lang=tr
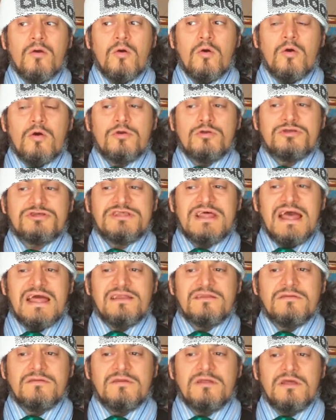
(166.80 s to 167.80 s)
O
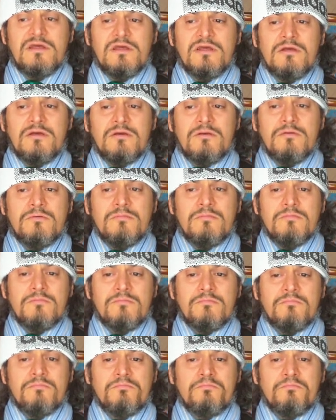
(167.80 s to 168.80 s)
yüzden
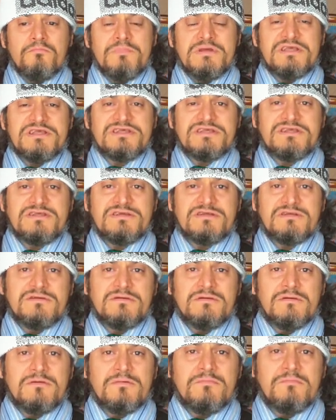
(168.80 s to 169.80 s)
biz
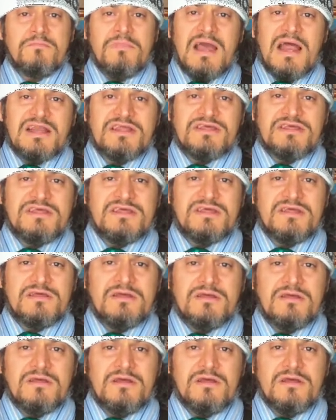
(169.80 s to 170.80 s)
belki
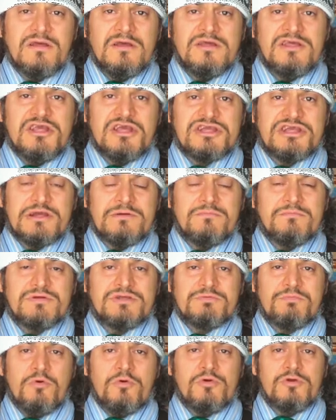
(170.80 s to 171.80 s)

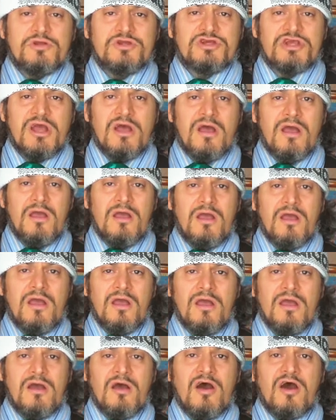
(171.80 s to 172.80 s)
yaşamımız boyunca
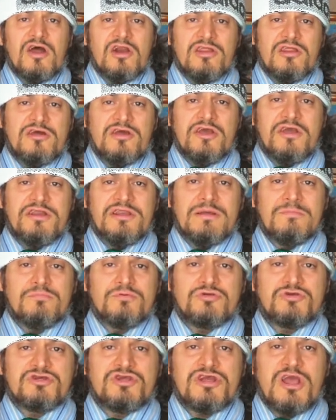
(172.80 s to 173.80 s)
Aralık ayında
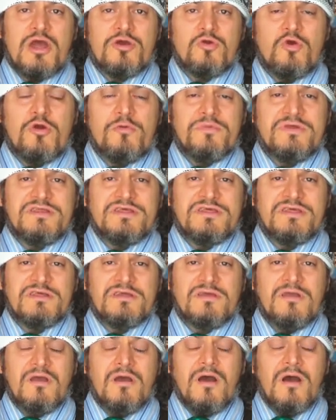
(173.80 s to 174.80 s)
bu sıcağı görmedik.
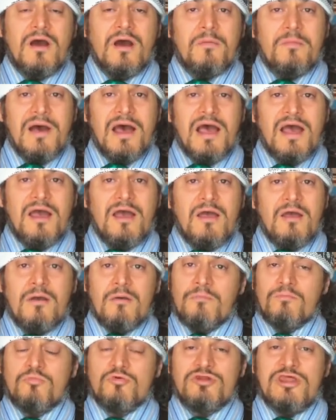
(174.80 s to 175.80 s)
Ama
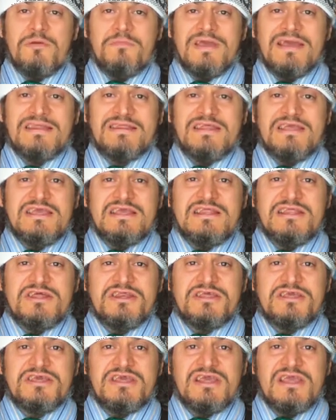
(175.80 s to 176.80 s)
bu demek
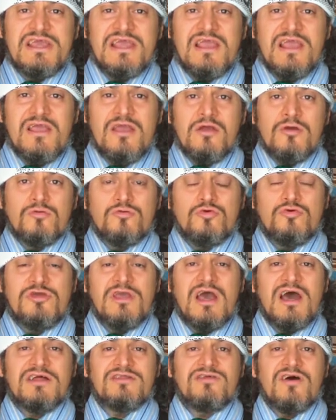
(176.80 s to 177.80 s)
değildir ki
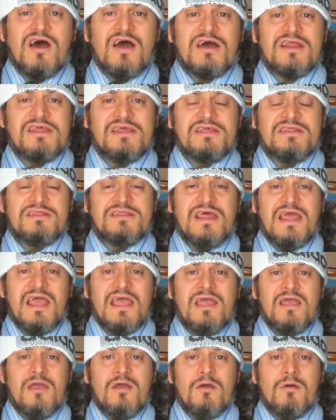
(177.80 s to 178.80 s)
dünya
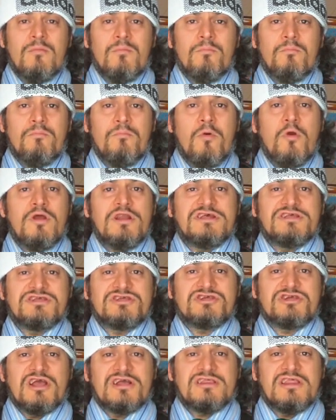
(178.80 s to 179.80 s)
tarihinde böyle
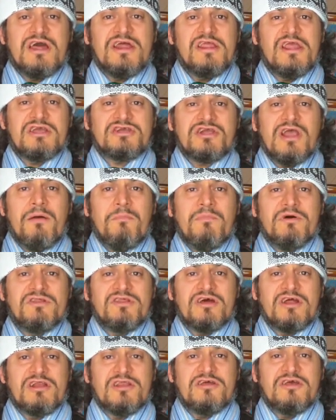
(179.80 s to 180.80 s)
sıcaklar
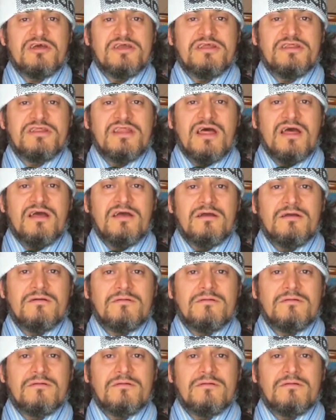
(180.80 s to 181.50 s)
yaşanmadı Aralık ayında.